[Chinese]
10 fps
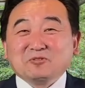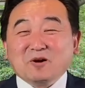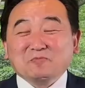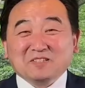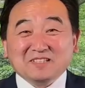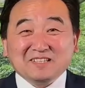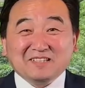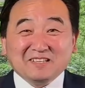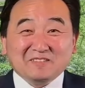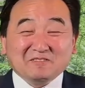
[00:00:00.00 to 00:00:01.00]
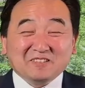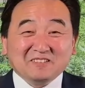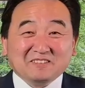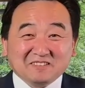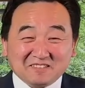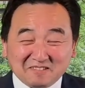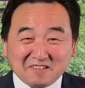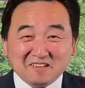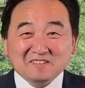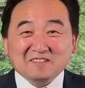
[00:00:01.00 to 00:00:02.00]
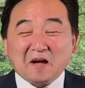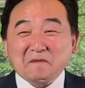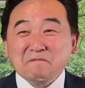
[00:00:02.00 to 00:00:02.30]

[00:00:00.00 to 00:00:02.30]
川普的劲敌就是德桑迪斯了，